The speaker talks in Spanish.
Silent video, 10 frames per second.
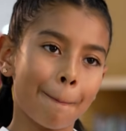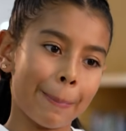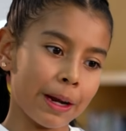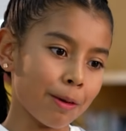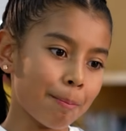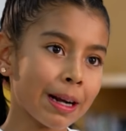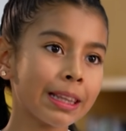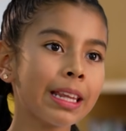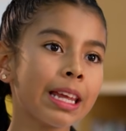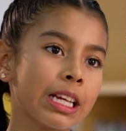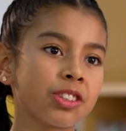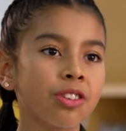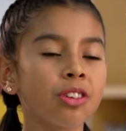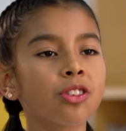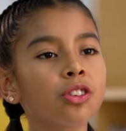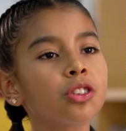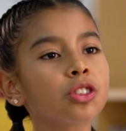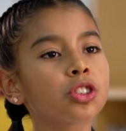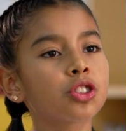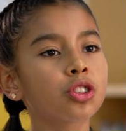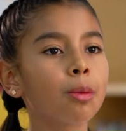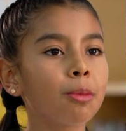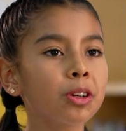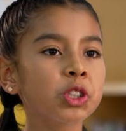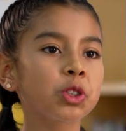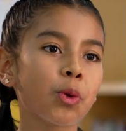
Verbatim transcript: pero aparte de eso, somos